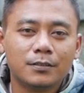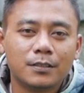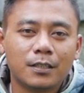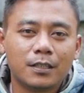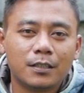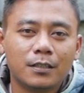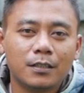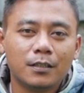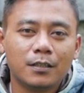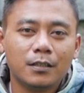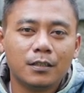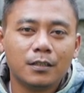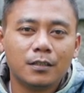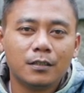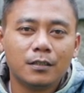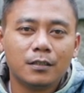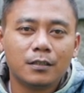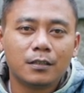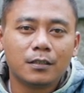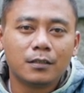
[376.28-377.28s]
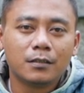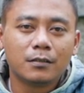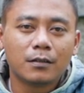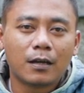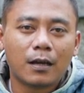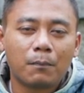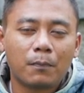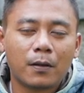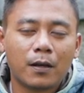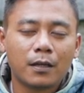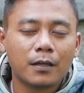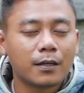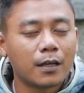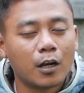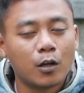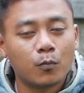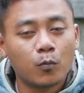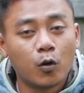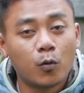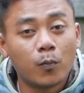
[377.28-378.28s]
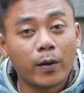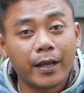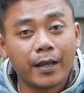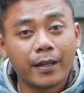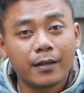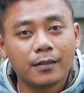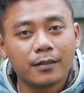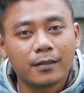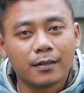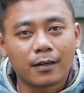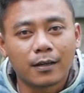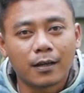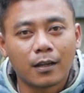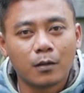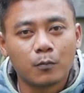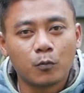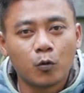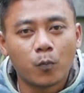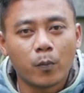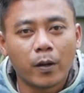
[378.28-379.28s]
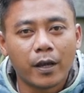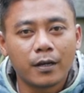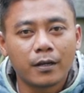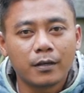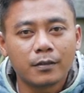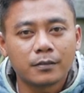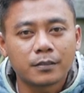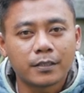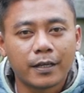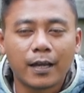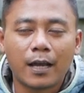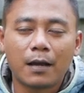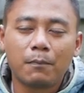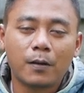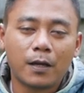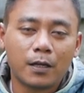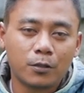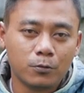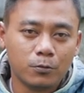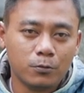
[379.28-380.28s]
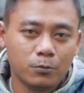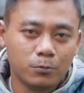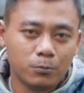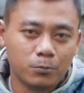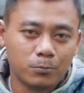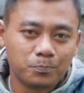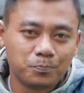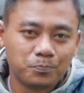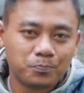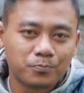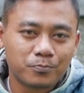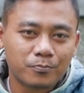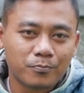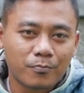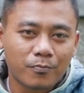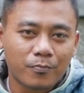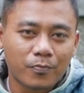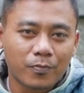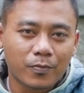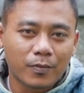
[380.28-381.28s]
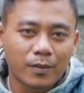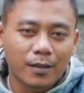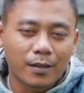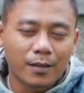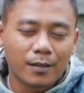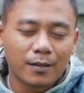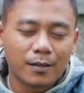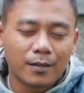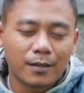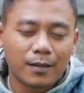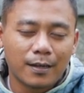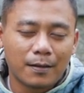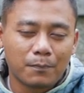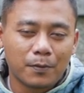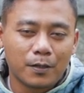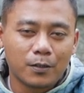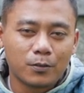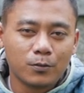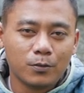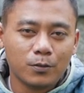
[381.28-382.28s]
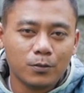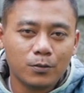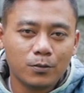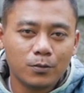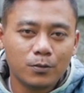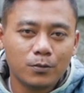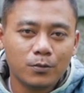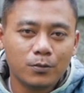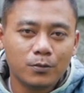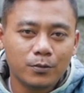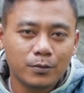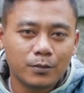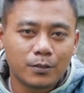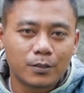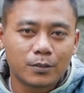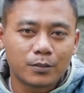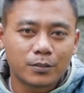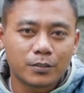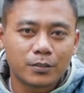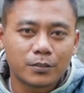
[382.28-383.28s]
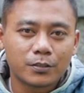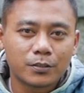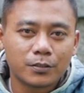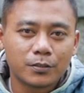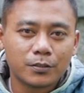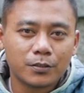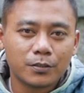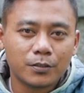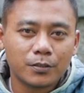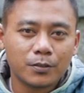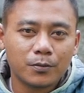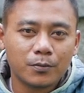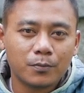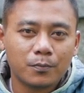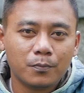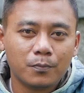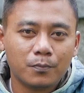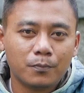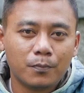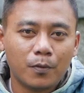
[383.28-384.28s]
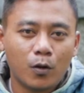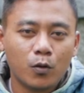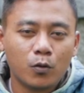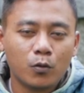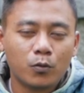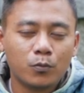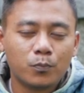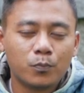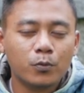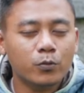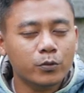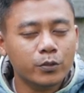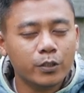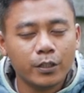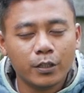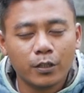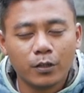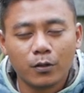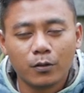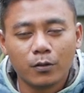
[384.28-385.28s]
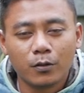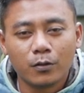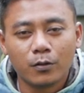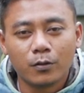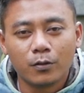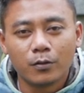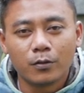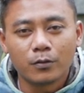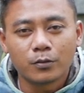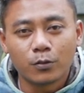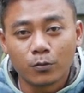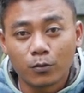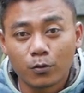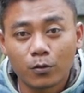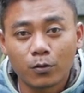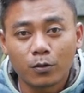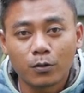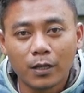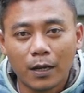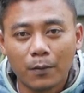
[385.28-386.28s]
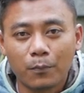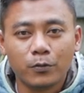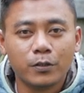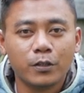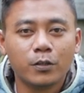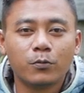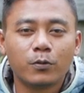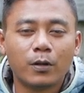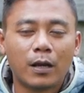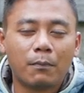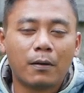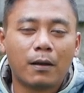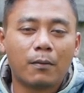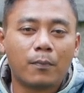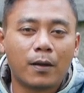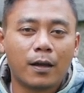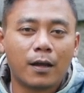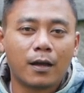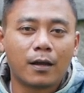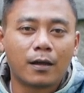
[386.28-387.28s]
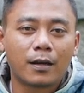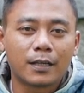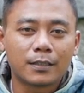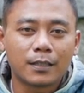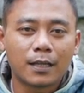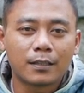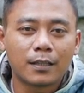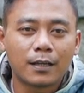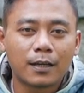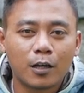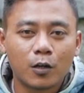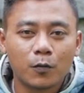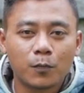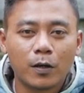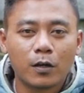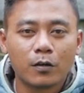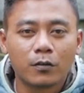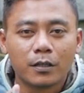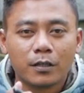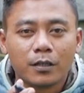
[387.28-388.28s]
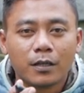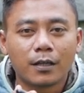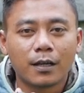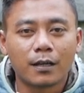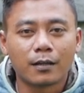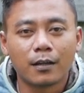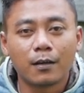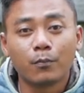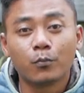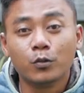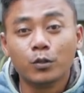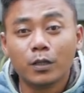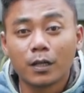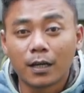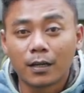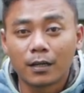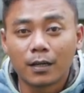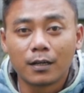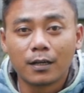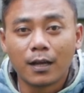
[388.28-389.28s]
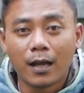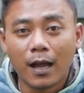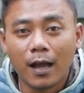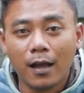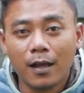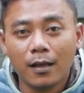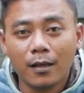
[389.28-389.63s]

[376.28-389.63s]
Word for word: jadi apalagi kalau mau main kalau mau main saya ablak dulu abak dulu terus mau bunyi yo ya syukur nggak bunyi nggak apa-apa rata-rata kalau bahasa kelinding kadang bunyi kadang nggak